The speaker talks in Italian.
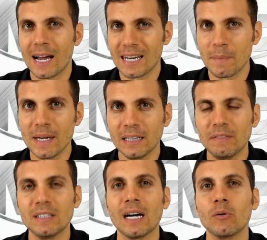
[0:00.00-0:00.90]
alla mia
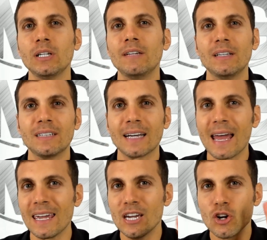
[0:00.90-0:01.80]
attività. Quindi
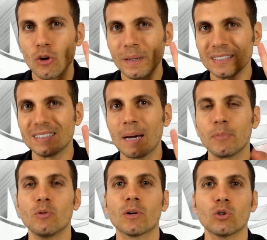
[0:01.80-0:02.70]
diventerei come step
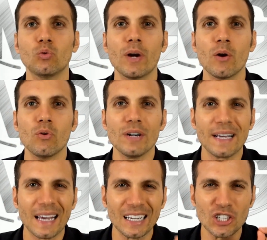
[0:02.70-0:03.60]
numero due un
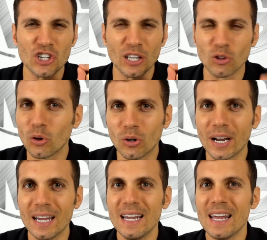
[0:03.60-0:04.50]

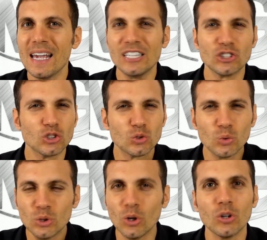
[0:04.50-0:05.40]
cacciatore e
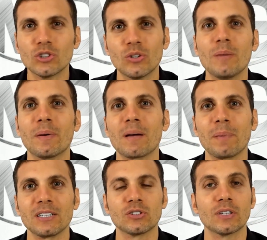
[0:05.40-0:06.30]
studioso iper
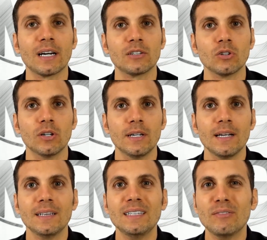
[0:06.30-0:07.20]
appassionato
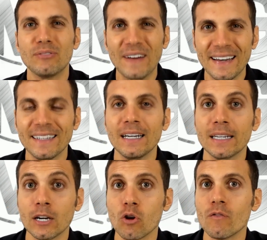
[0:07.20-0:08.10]
di funnel
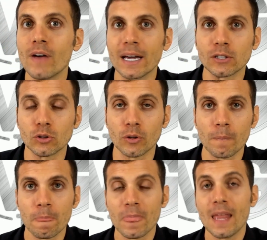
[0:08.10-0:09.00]
che
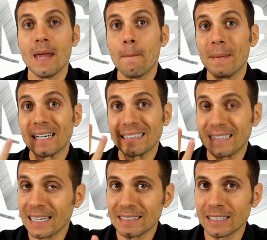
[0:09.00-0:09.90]
convertono. Per
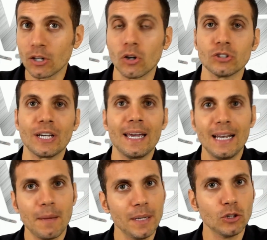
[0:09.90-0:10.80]
terza cosa, e
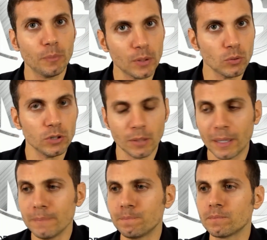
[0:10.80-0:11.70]
la metto per
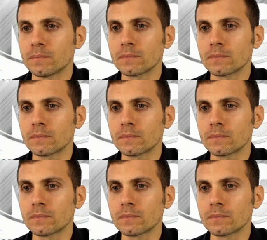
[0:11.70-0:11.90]
ultima,